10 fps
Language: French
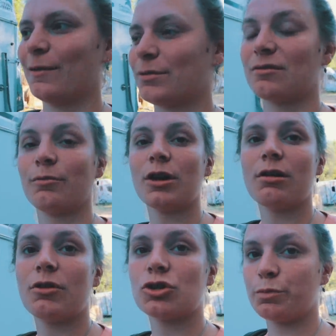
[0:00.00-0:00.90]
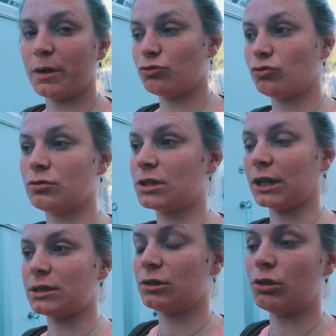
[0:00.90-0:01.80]
Parce que moi, moi, j'ai pas du tout une
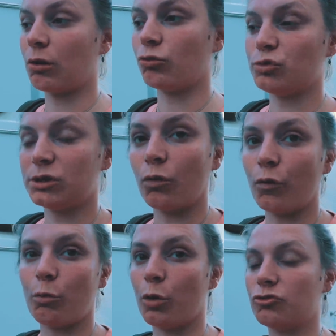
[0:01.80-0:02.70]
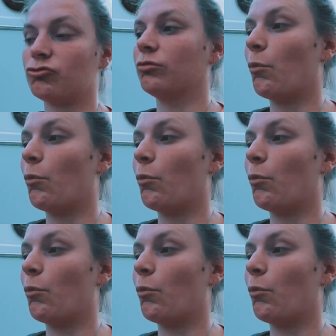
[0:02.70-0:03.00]
stressée de la conduite en vent. Moi,